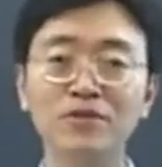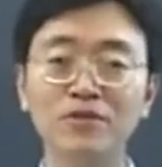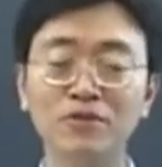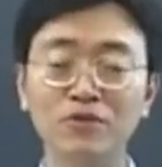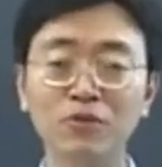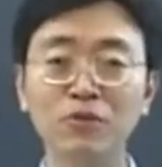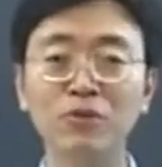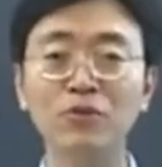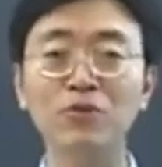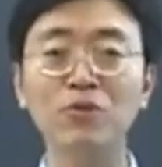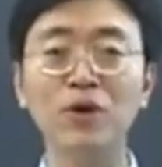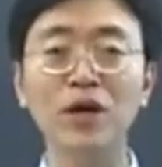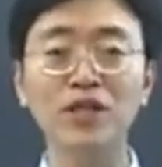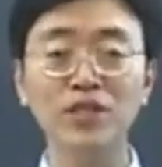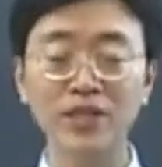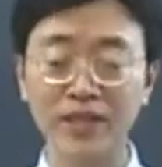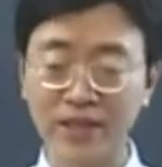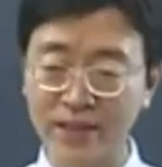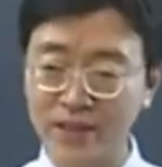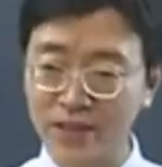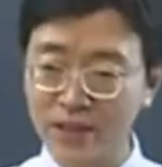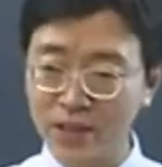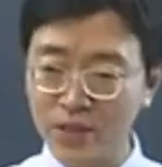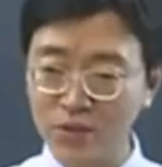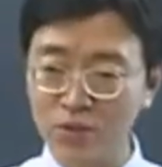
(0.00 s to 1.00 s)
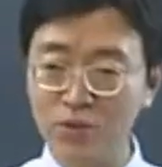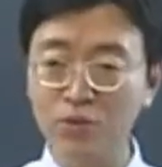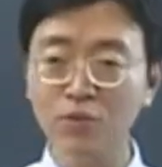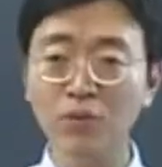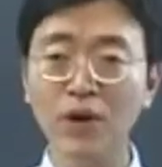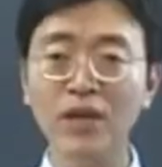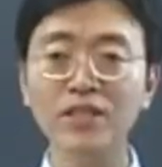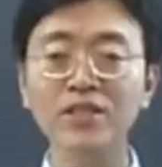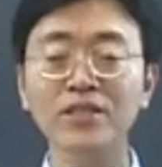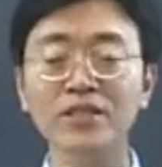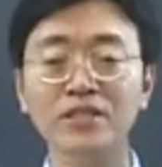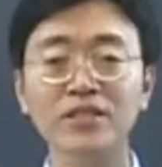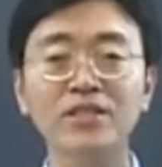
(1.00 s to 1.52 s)
do do washing，do do
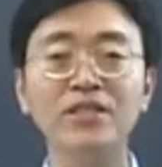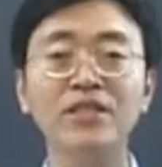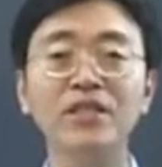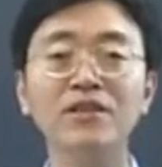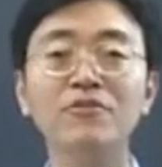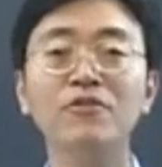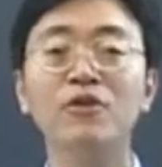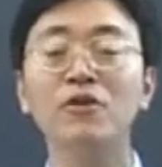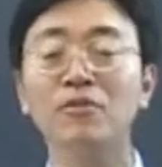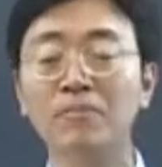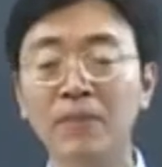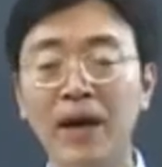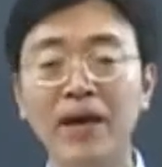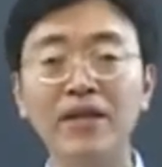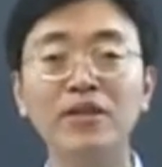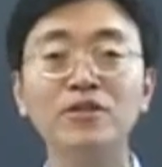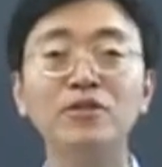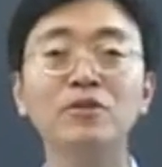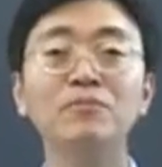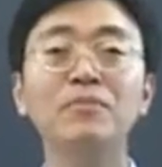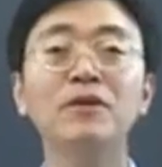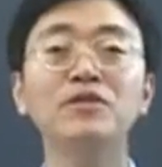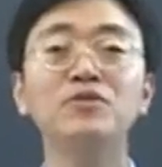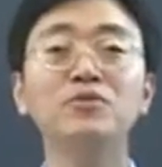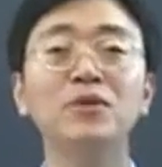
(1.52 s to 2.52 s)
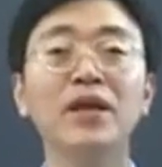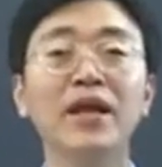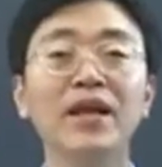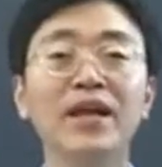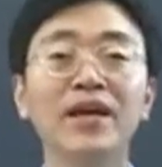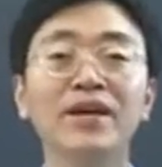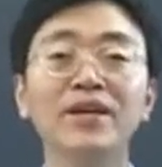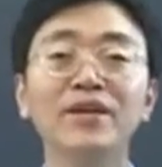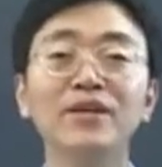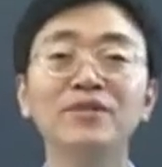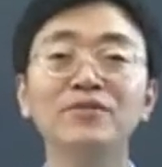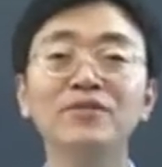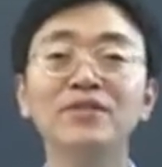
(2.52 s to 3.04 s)
washing，洗衣服马上就蹦出来了。
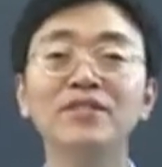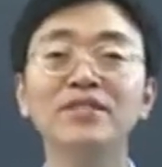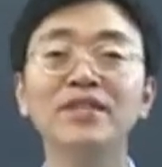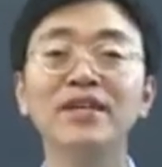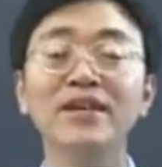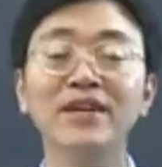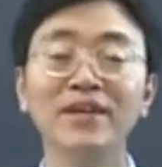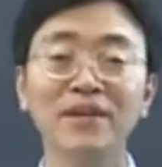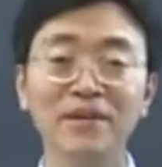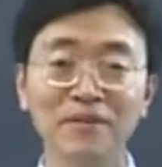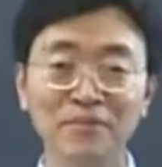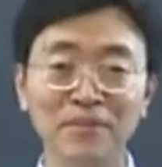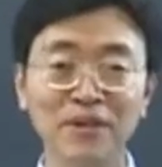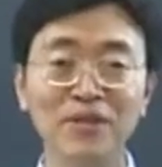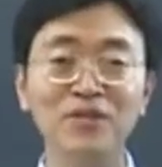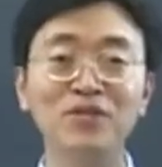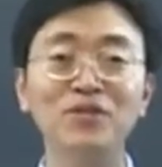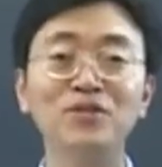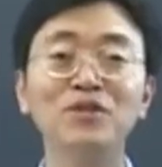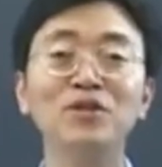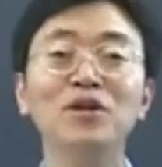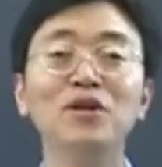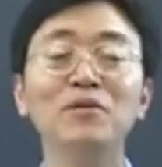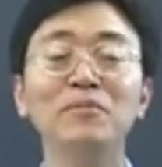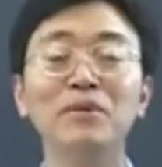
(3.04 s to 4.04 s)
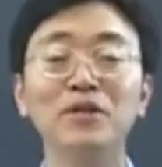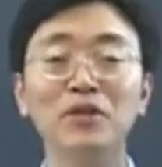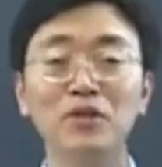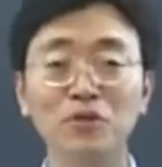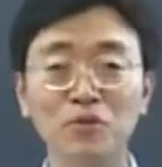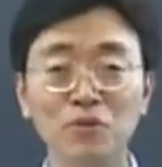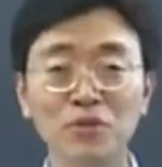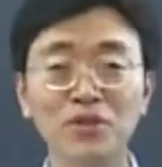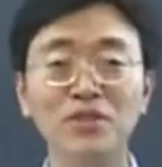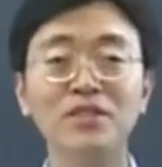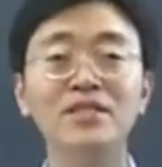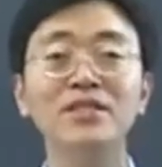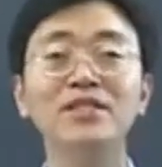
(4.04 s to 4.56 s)
所以这个平时把它
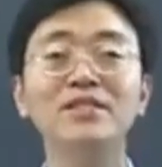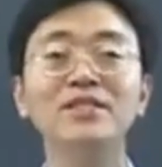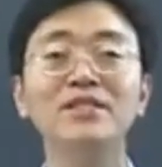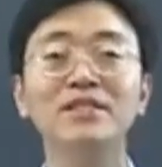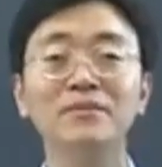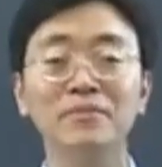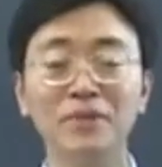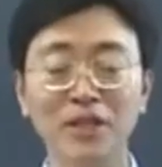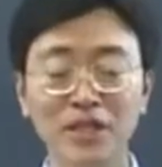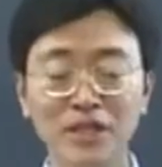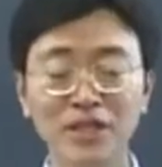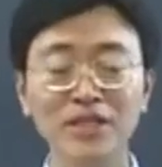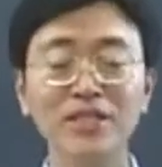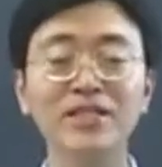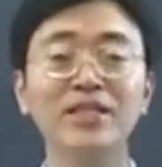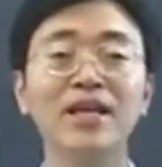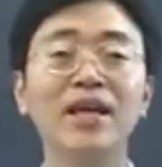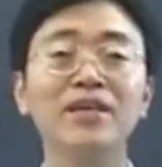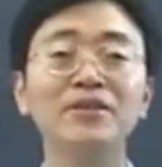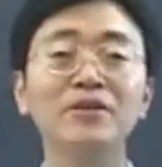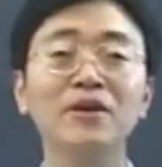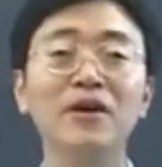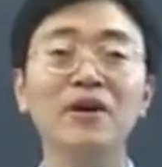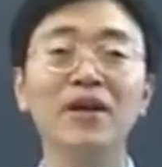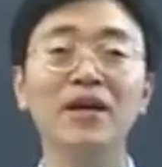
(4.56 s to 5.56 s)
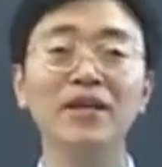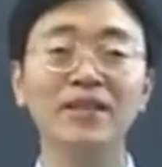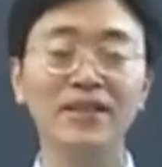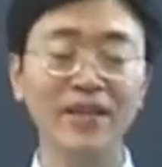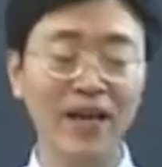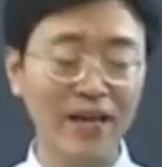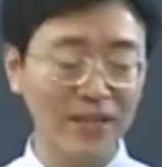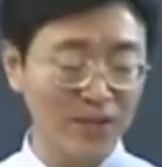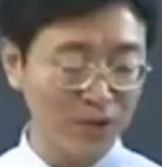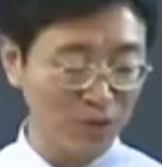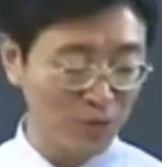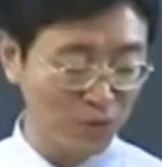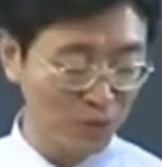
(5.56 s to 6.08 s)
多记一记，把它记下来就好了，
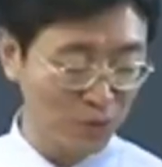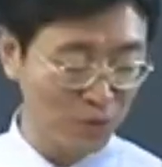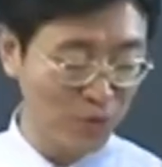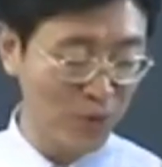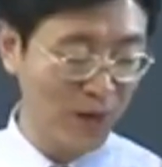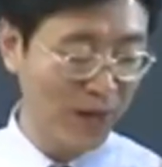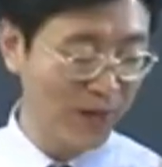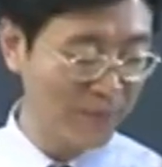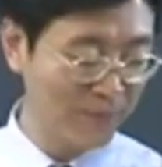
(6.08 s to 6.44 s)
大声读出来，